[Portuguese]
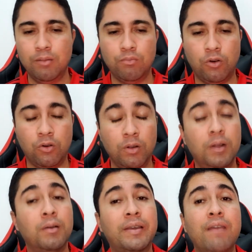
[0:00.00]
Bom,
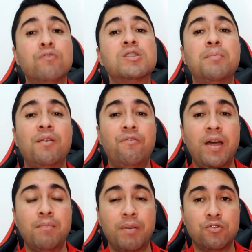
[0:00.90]
quem você
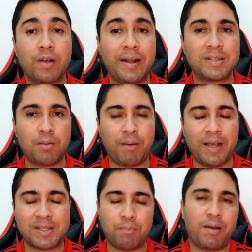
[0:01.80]
prefere para jogar nessa
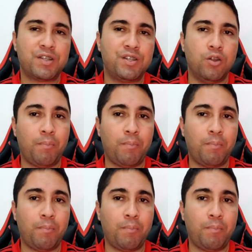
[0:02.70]
essa partida?